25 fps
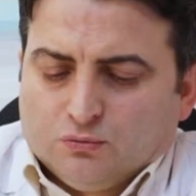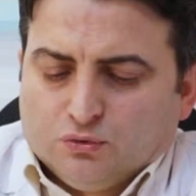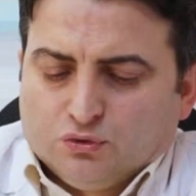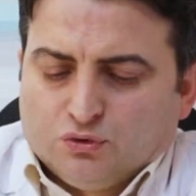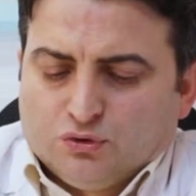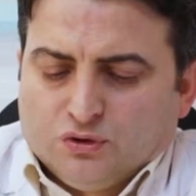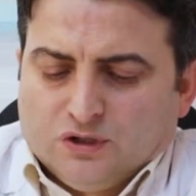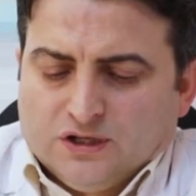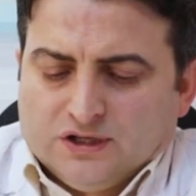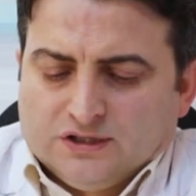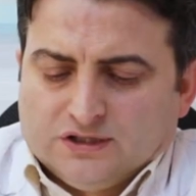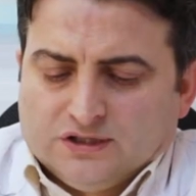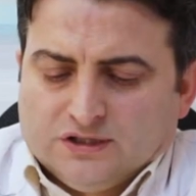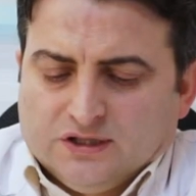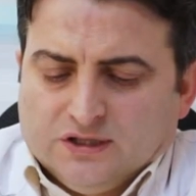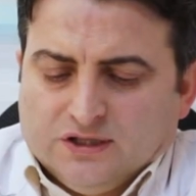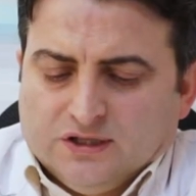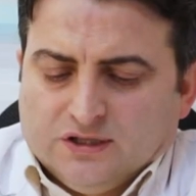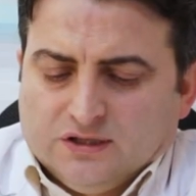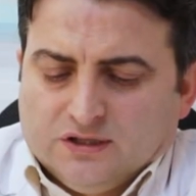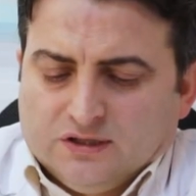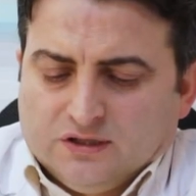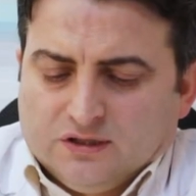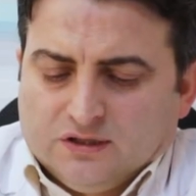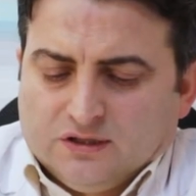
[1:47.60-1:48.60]
Bu
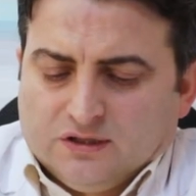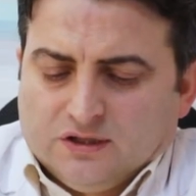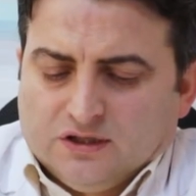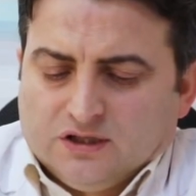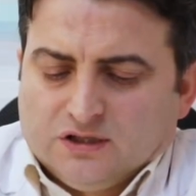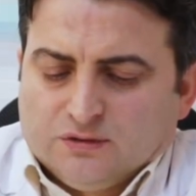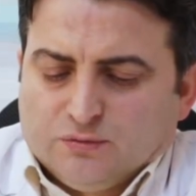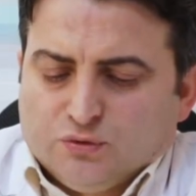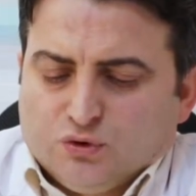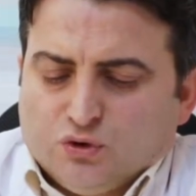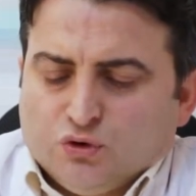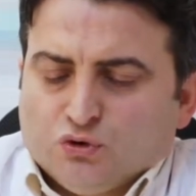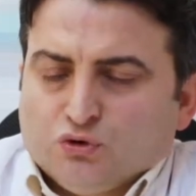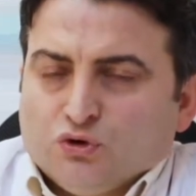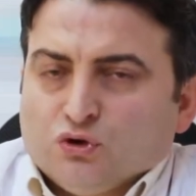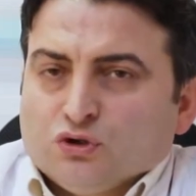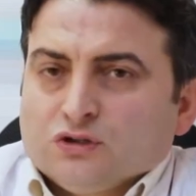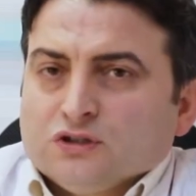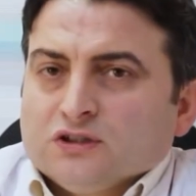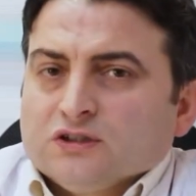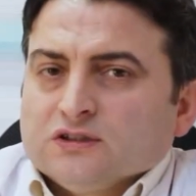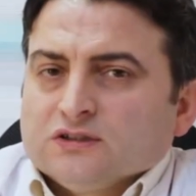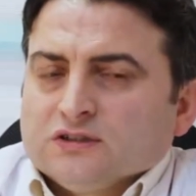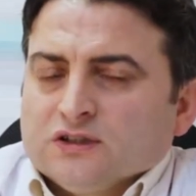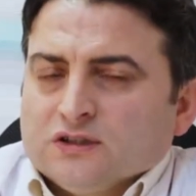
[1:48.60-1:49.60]
süreçte
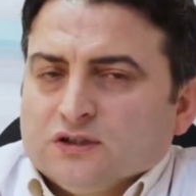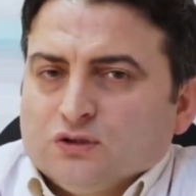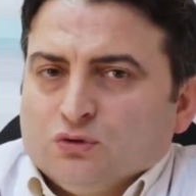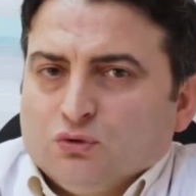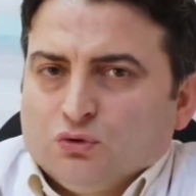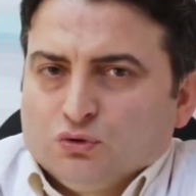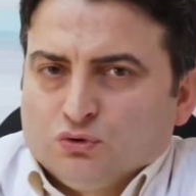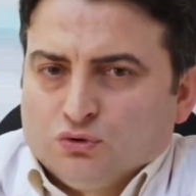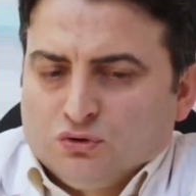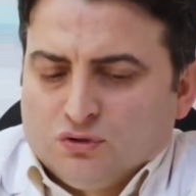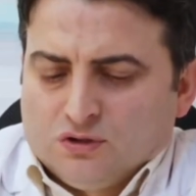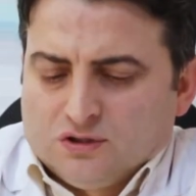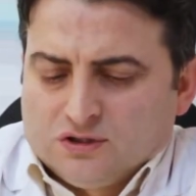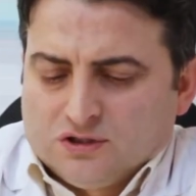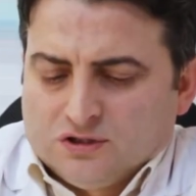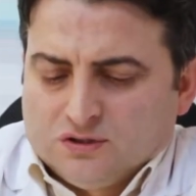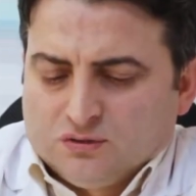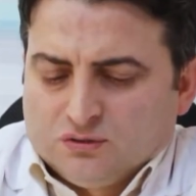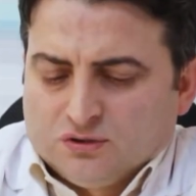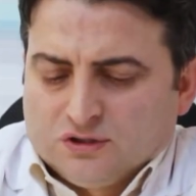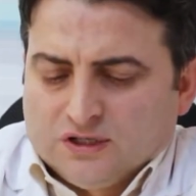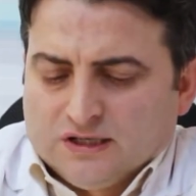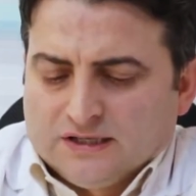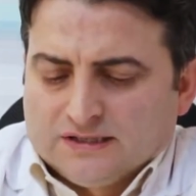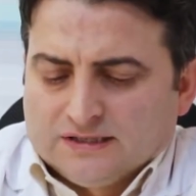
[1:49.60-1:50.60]
2014 yılında da odyoloji
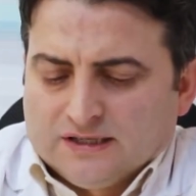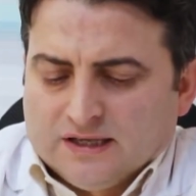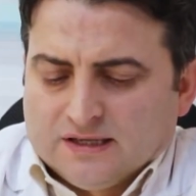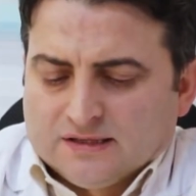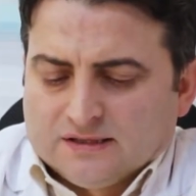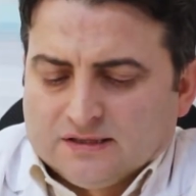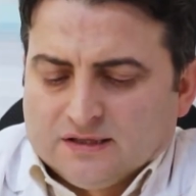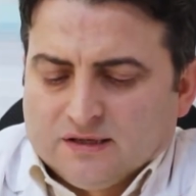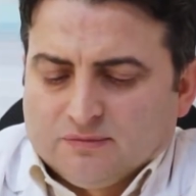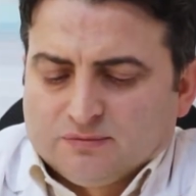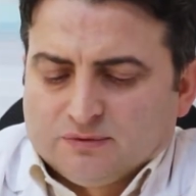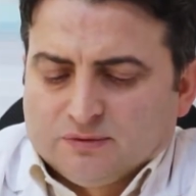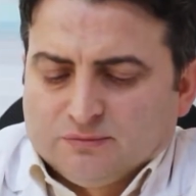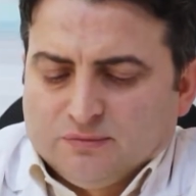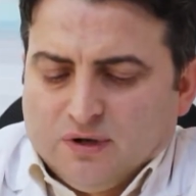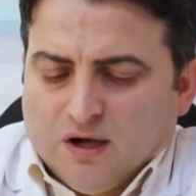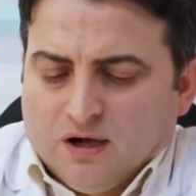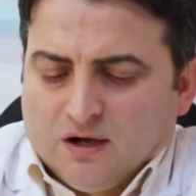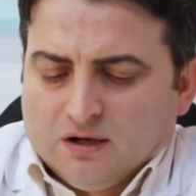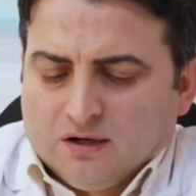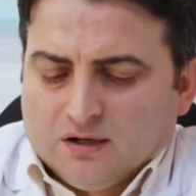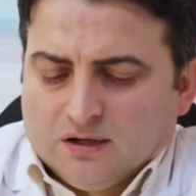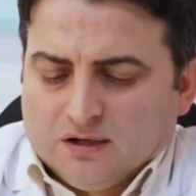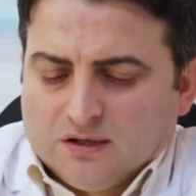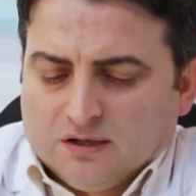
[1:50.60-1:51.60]
yüksek lisansı yaptım
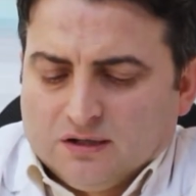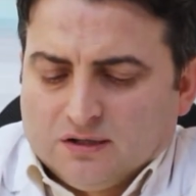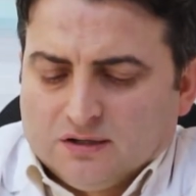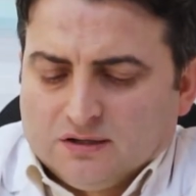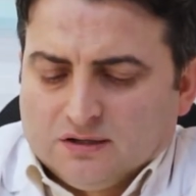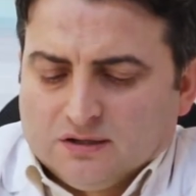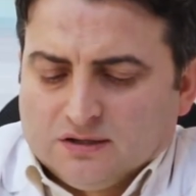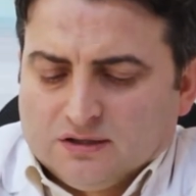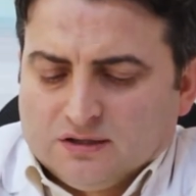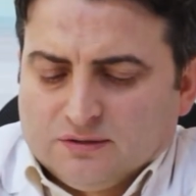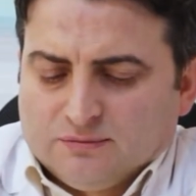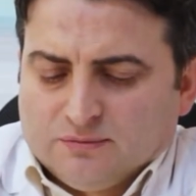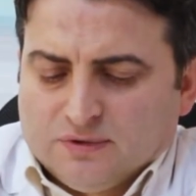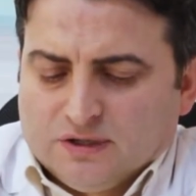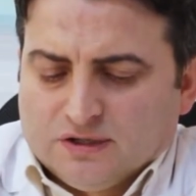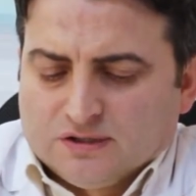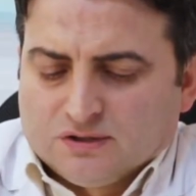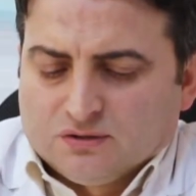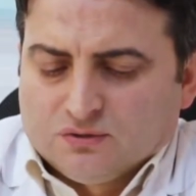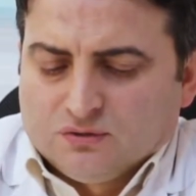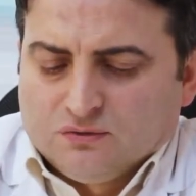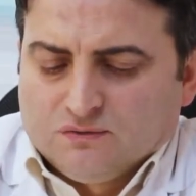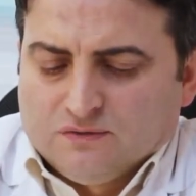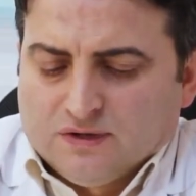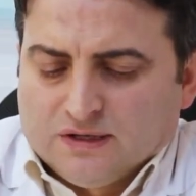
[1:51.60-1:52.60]
Ankara Yıldırım
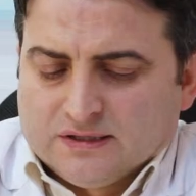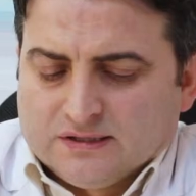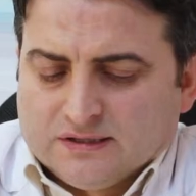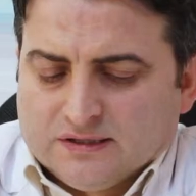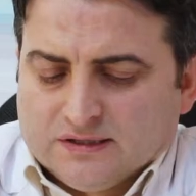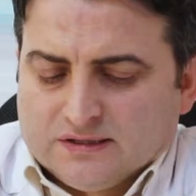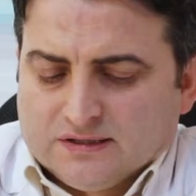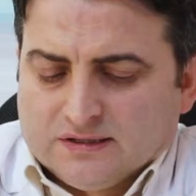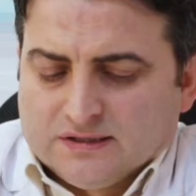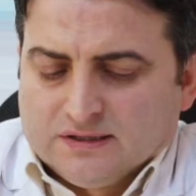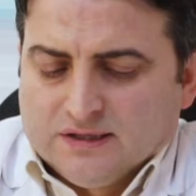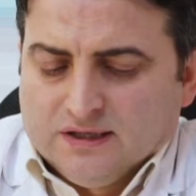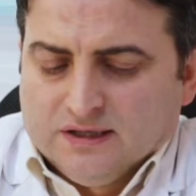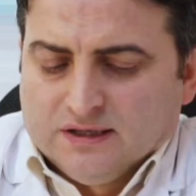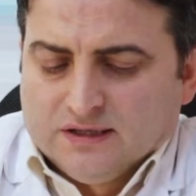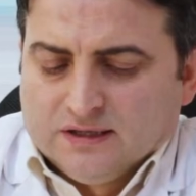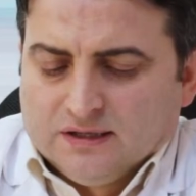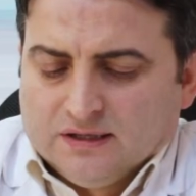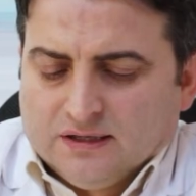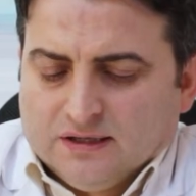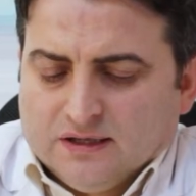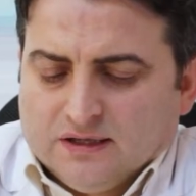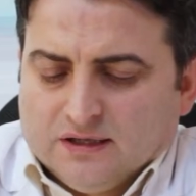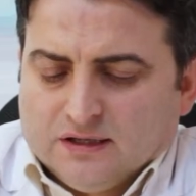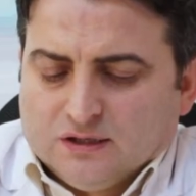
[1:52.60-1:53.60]
Beyazıt Üniversitesi'nde.
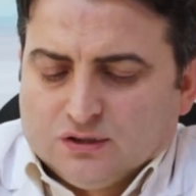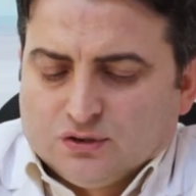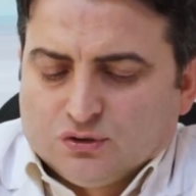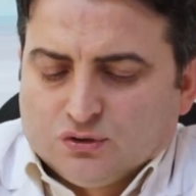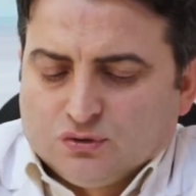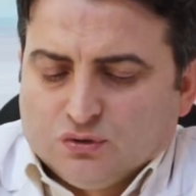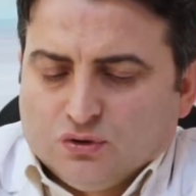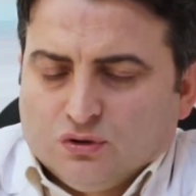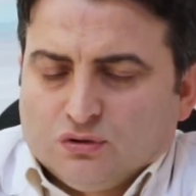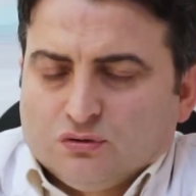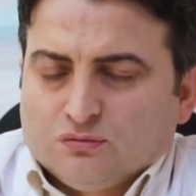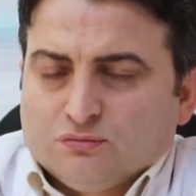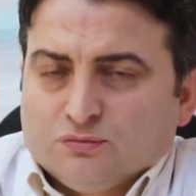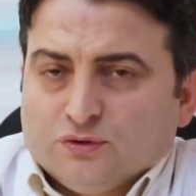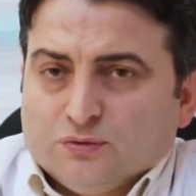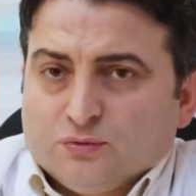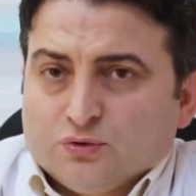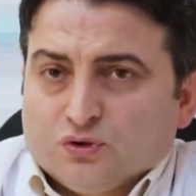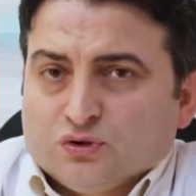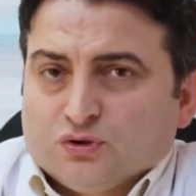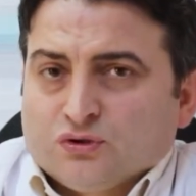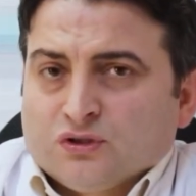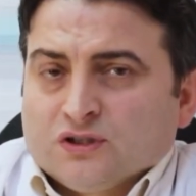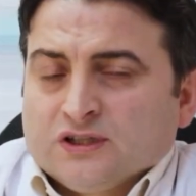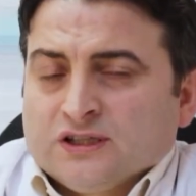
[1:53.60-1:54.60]
Son
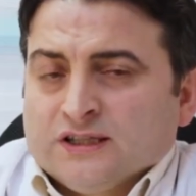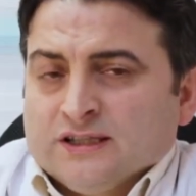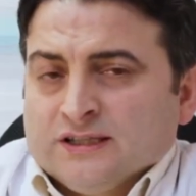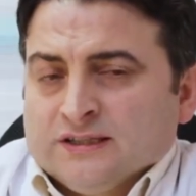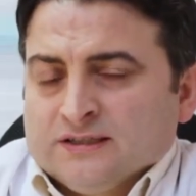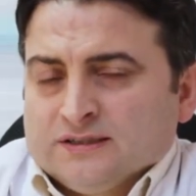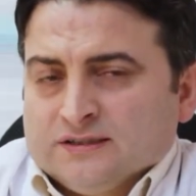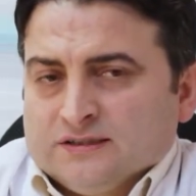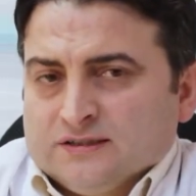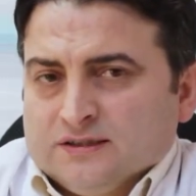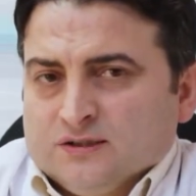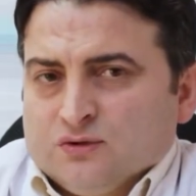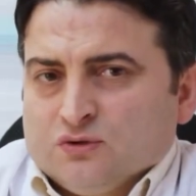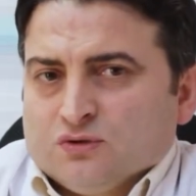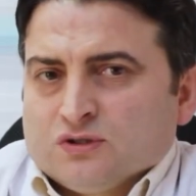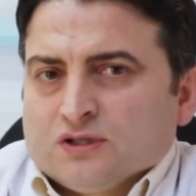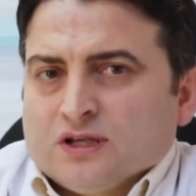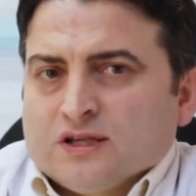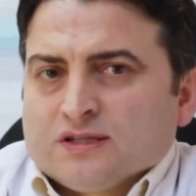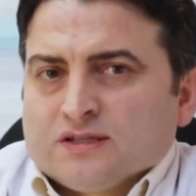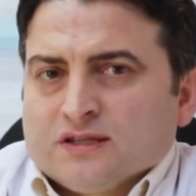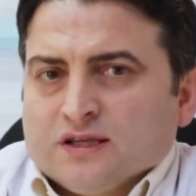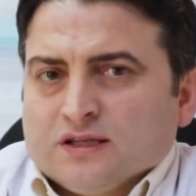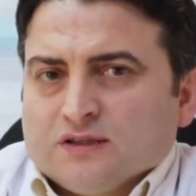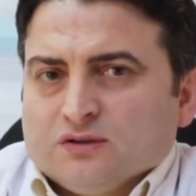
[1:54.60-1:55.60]
1,5-2 yıldır da
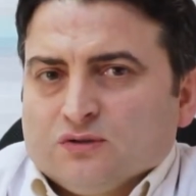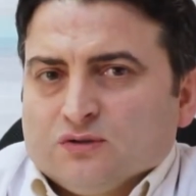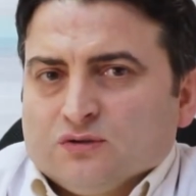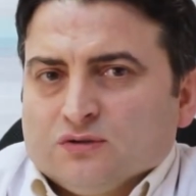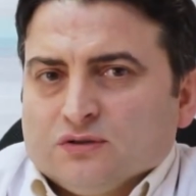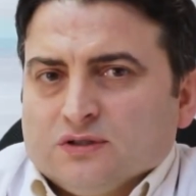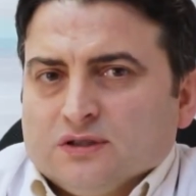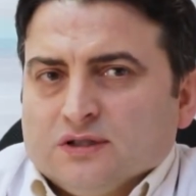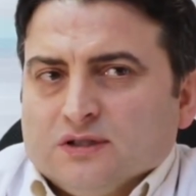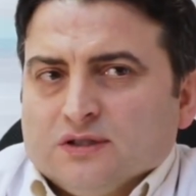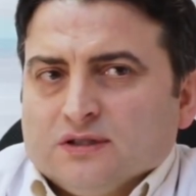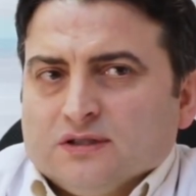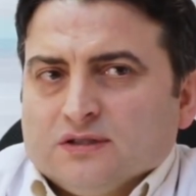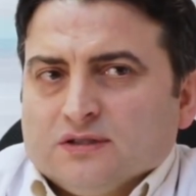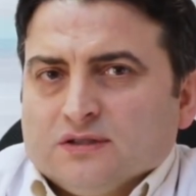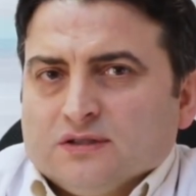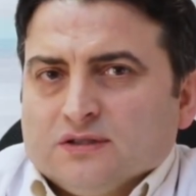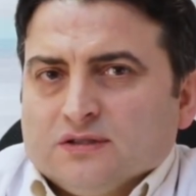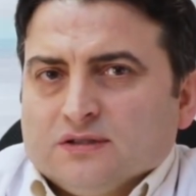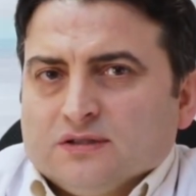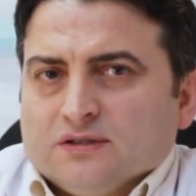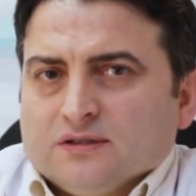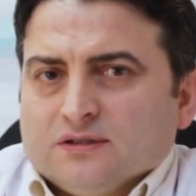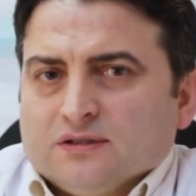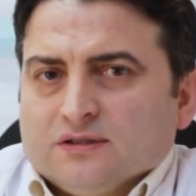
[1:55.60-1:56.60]
özel sektörde
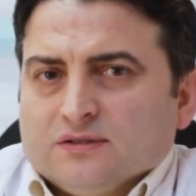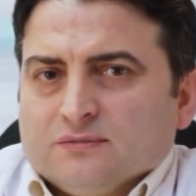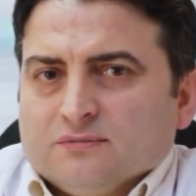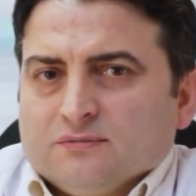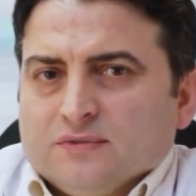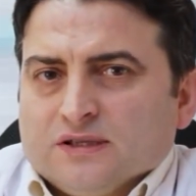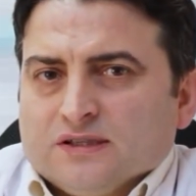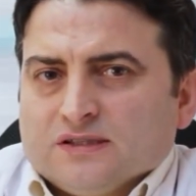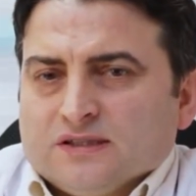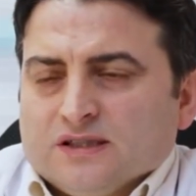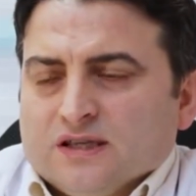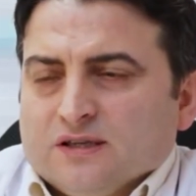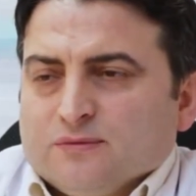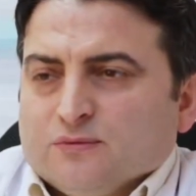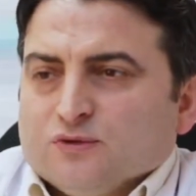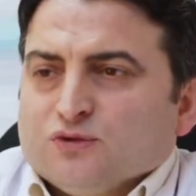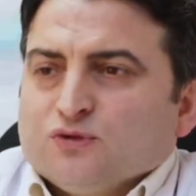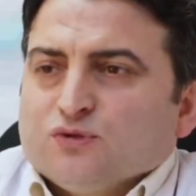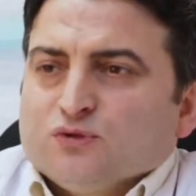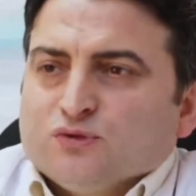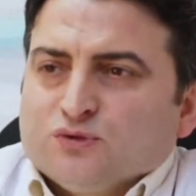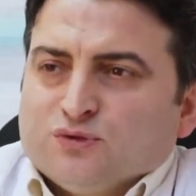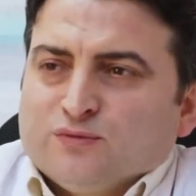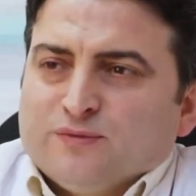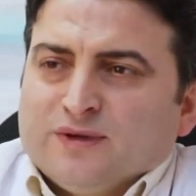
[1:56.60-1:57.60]
e, mesleğimi
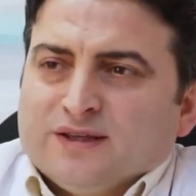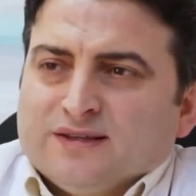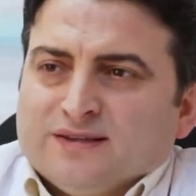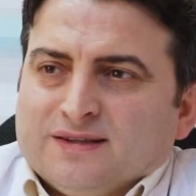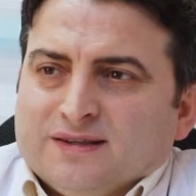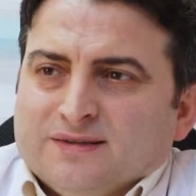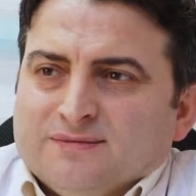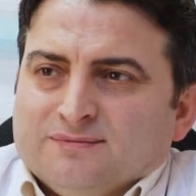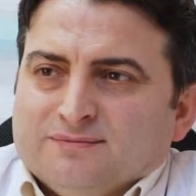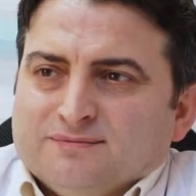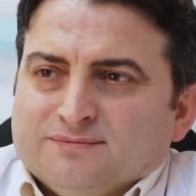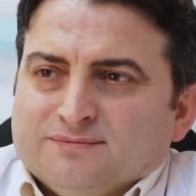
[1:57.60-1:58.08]
sürdürmekteyim.